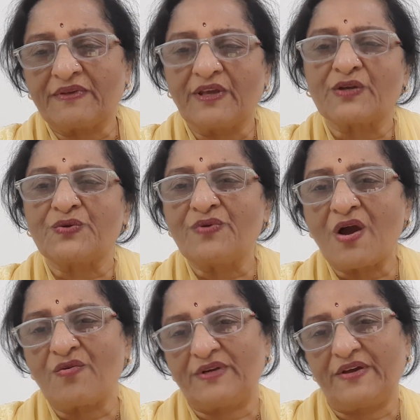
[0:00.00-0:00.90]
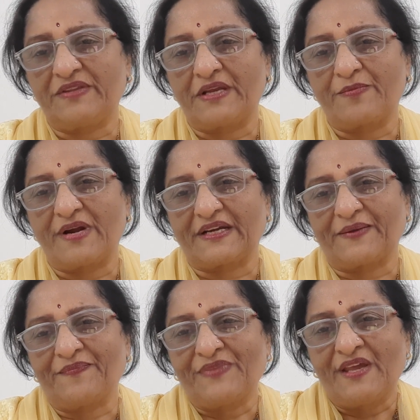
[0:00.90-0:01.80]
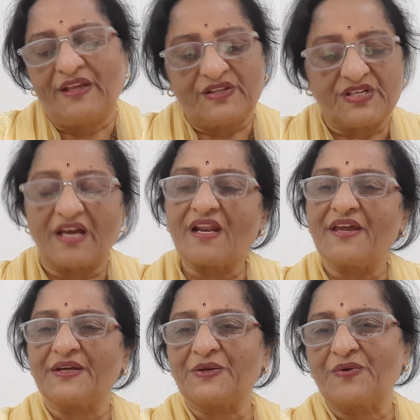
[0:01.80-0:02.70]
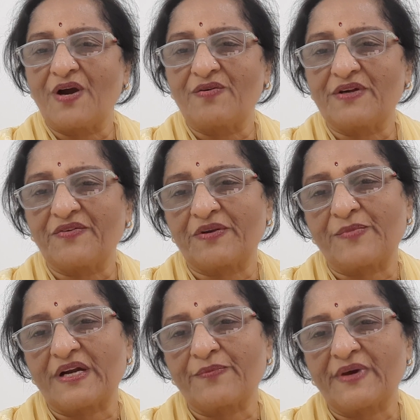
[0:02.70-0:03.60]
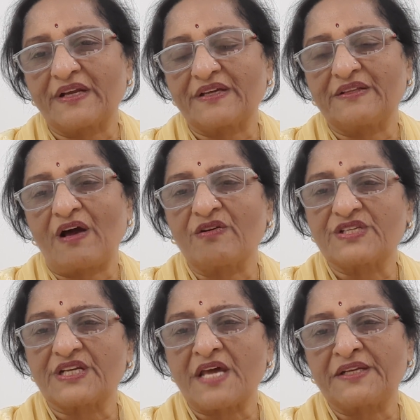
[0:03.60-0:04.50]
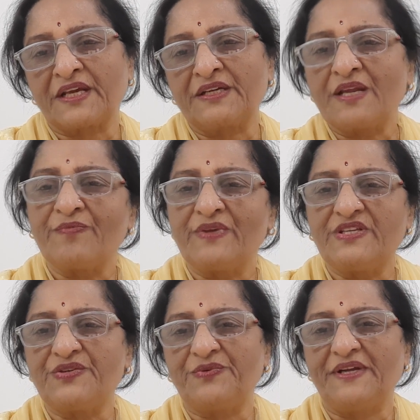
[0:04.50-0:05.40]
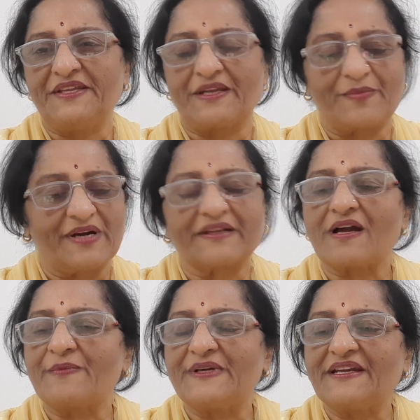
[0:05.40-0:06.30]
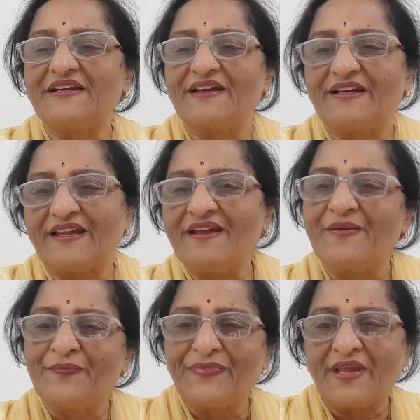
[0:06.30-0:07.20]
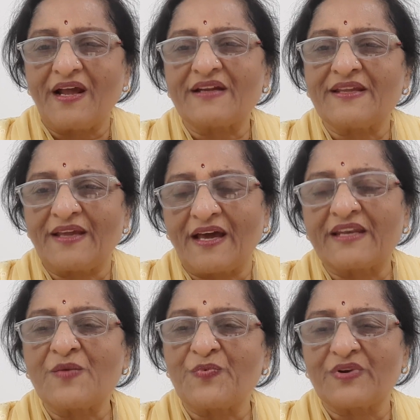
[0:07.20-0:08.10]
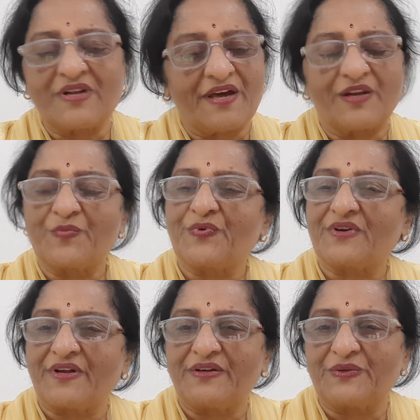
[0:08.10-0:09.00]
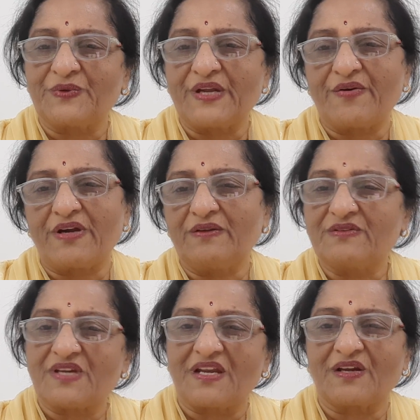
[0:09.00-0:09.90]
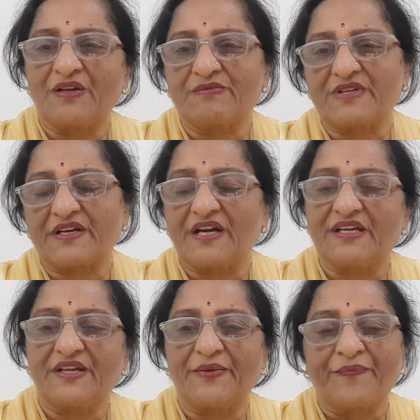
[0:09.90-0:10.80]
ఎక్కువగా ఉండేదన్నమాట చాలా ఎక్కువగా ఉండేవన్నమాట మనకి అవసరానికంటే మించి ఉండేదన్నమాట కాబట్టి ఏంటంటే అటు అన్నపూర్ణ అన్నపూర్ణ అంటూ ఉండేవాళ్ళు చాలా చక్కటి